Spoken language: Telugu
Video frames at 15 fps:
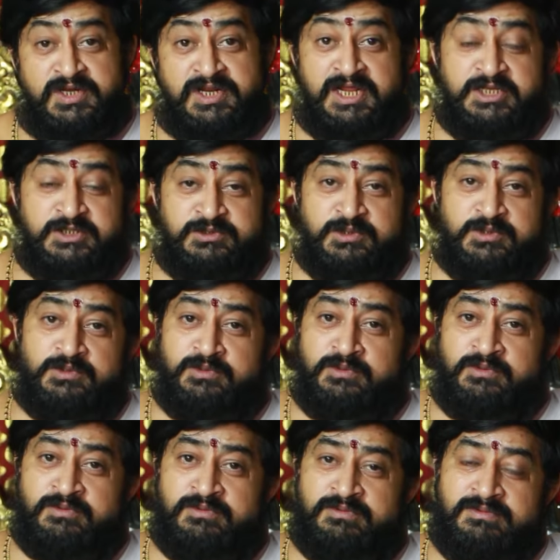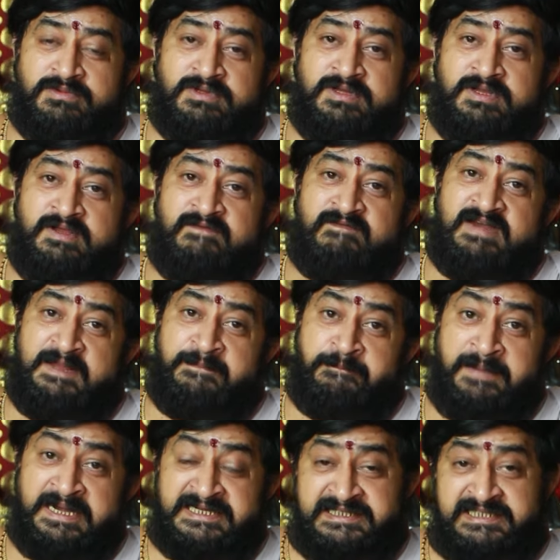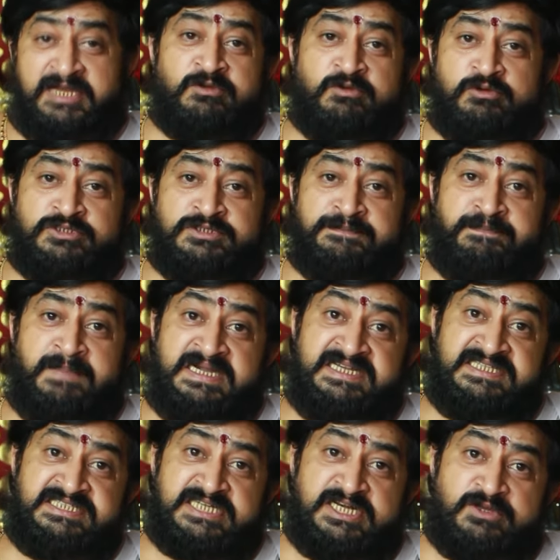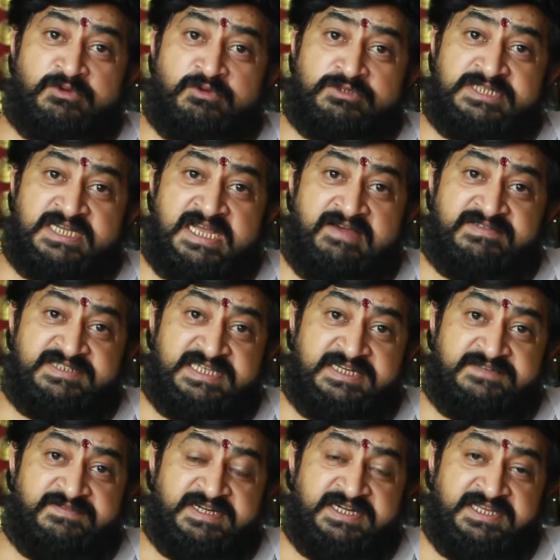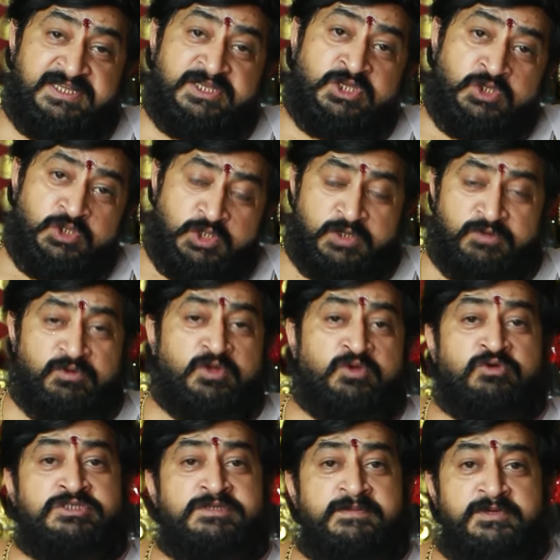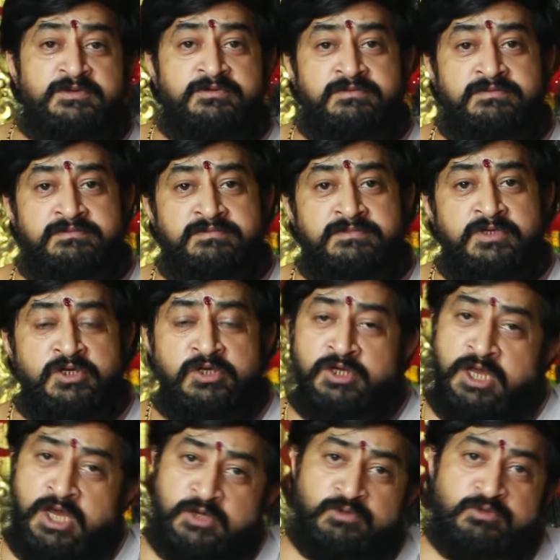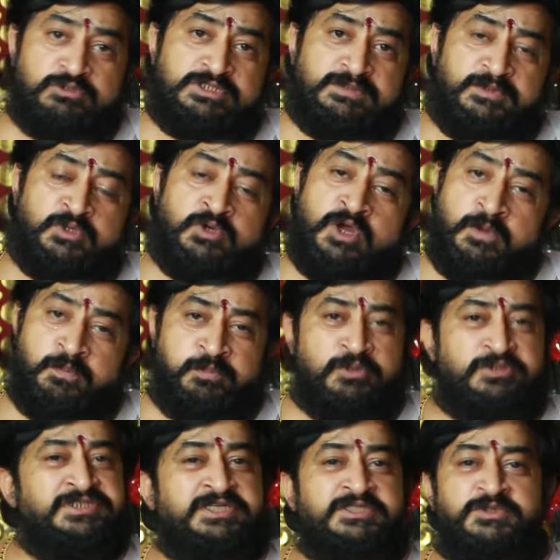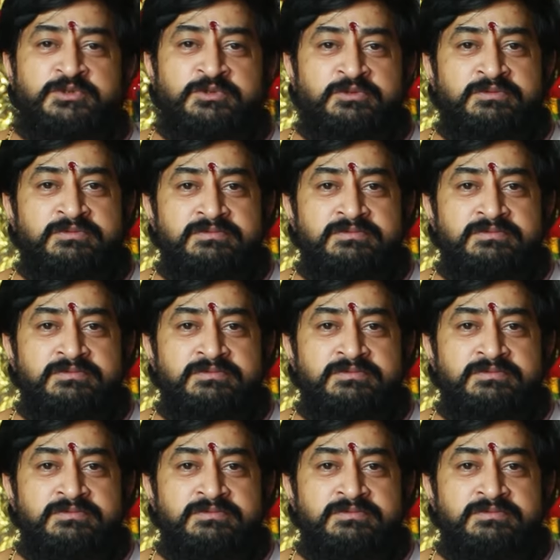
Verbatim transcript: రైతులు వాళ్ళ పంట కోసం పండించడం కోసం కావలసినటువంటి ఎరువుల కోసమను నారు కోసమను అప్పులు చేస్తూ